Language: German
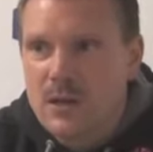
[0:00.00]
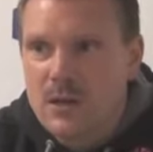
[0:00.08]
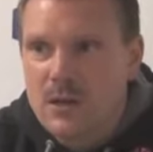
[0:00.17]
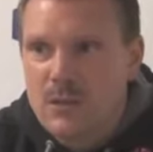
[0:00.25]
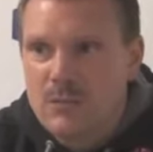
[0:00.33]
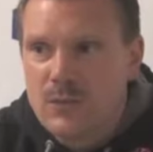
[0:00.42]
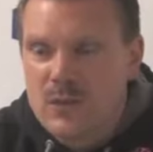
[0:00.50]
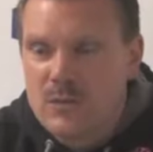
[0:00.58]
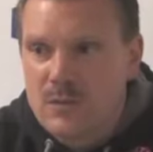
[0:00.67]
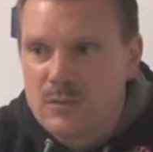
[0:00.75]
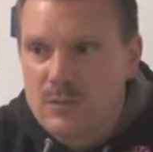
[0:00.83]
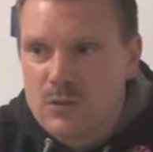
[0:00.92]
Ähm, dass
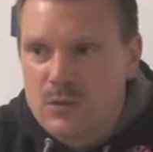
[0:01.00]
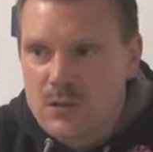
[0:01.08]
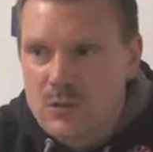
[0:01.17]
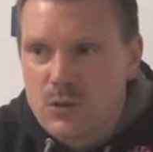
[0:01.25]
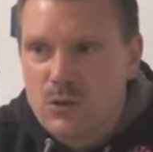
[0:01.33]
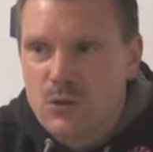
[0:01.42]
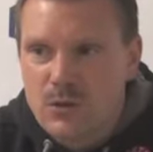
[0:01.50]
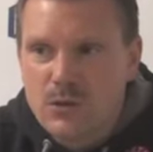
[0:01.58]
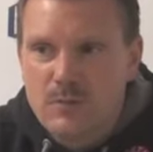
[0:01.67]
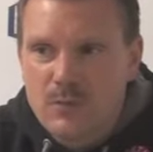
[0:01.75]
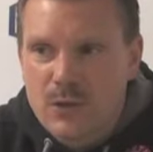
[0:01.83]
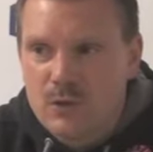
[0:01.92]
wir diesen Druck
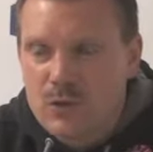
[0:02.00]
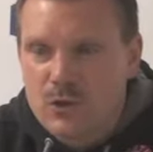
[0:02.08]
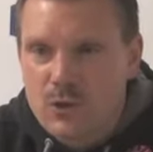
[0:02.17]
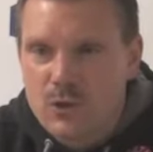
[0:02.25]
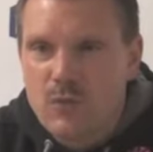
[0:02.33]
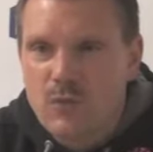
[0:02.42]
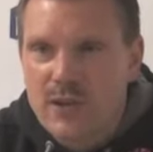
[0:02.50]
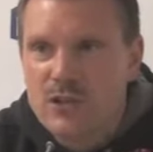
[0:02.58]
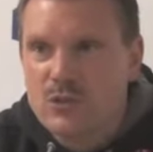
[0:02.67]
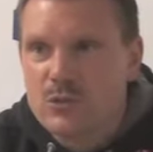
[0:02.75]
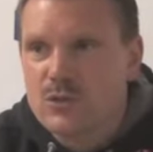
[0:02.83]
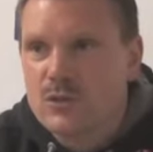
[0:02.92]
ähm, natürlich irgendwo
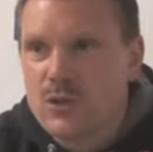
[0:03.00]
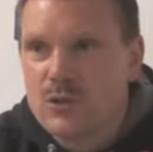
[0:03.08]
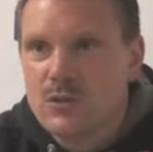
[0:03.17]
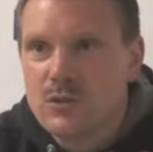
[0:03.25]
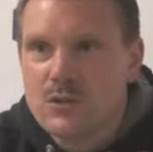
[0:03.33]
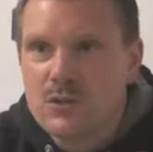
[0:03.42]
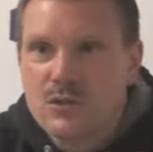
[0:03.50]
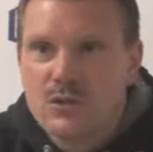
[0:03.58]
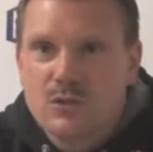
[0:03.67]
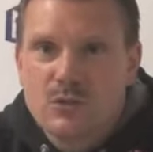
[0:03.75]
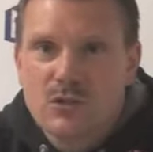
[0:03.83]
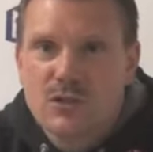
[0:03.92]
wegstoßen konnten durch
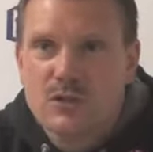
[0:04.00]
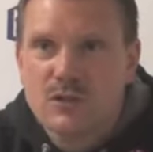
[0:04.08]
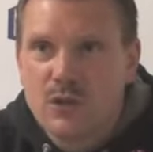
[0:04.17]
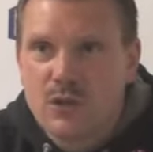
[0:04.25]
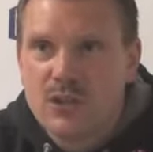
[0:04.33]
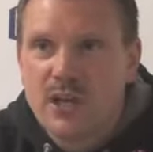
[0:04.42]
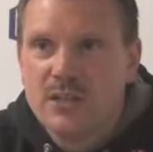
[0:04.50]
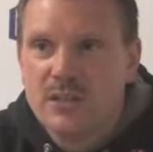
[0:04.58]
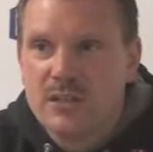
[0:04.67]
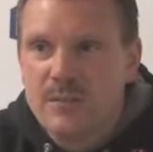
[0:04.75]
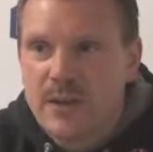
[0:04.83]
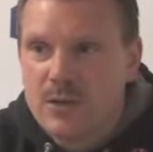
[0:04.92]
dieses, durch dieses
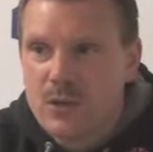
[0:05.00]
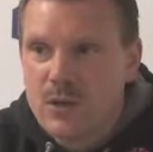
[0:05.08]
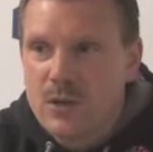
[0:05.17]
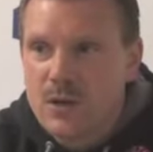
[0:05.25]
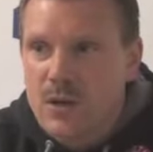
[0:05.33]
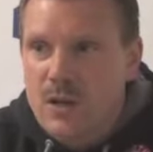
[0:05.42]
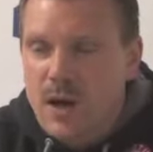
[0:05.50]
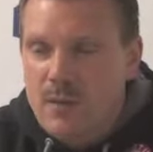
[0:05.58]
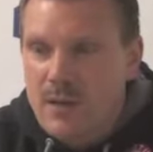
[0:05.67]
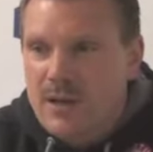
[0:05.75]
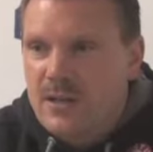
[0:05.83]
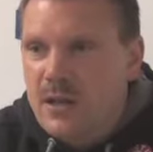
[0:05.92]
vorentscheidende 2-0.
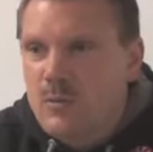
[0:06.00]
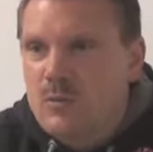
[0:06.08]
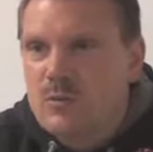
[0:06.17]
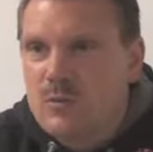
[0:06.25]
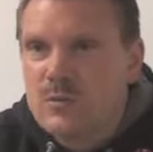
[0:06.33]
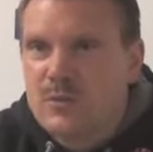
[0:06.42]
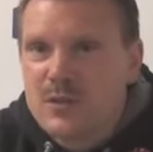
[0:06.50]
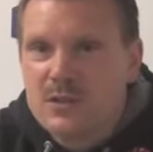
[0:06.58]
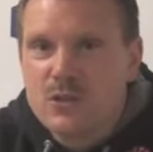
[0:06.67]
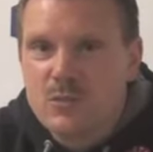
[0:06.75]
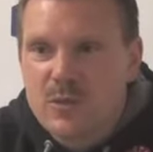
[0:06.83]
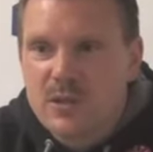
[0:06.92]
Am Ende, glaube ich, muss man
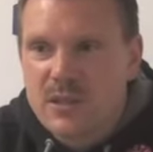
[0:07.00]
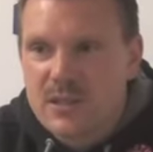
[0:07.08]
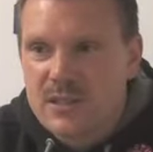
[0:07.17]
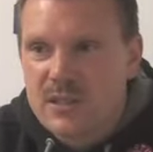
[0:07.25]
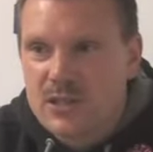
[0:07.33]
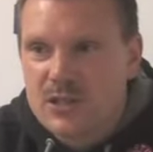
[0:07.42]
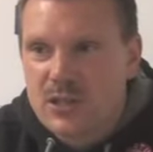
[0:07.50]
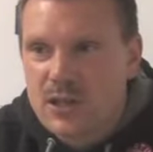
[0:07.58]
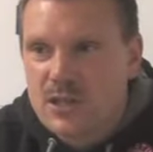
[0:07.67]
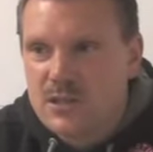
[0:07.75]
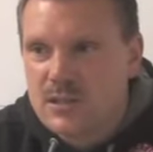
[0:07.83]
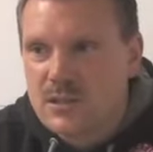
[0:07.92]
dieses Spiel tatsächlich
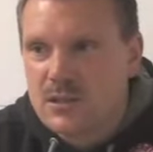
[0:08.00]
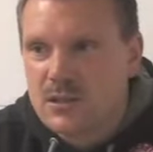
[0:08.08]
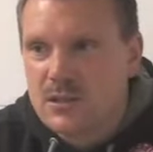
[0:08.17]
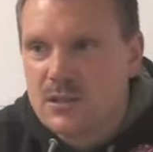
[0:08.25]
als äh,